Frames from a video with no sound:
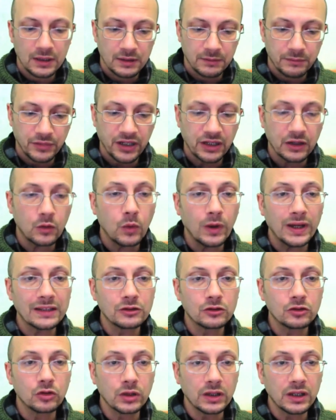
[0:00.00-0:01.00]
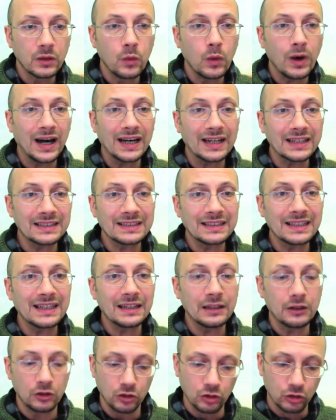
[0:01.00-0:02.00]
per quanto
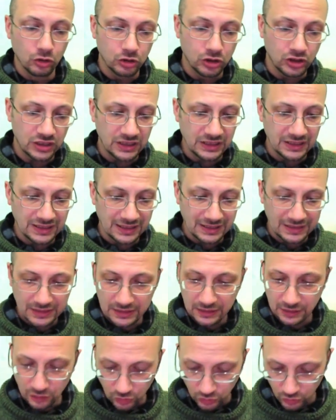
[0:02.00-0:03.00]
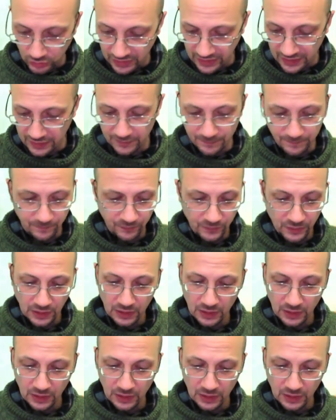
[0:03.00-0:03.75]
riguarda l'ossidazione